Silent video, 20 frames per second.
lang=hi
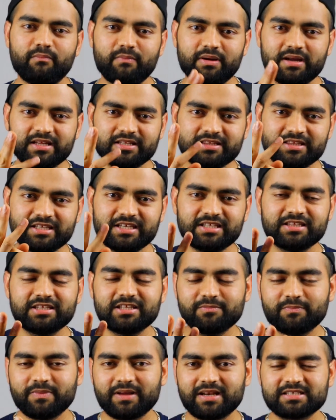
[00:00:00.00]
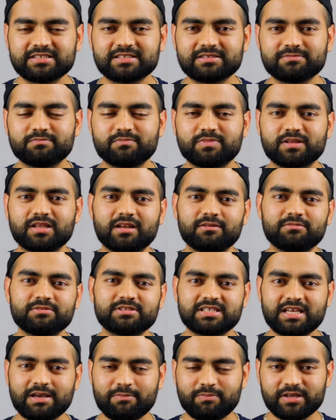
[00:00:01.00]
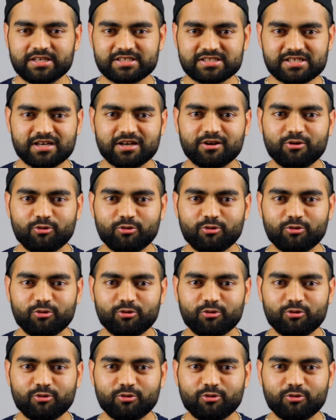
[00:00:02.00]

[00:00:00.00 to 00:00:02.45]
मैं तीन दिन पहले जब मतलब इसकी एप्लीकेशन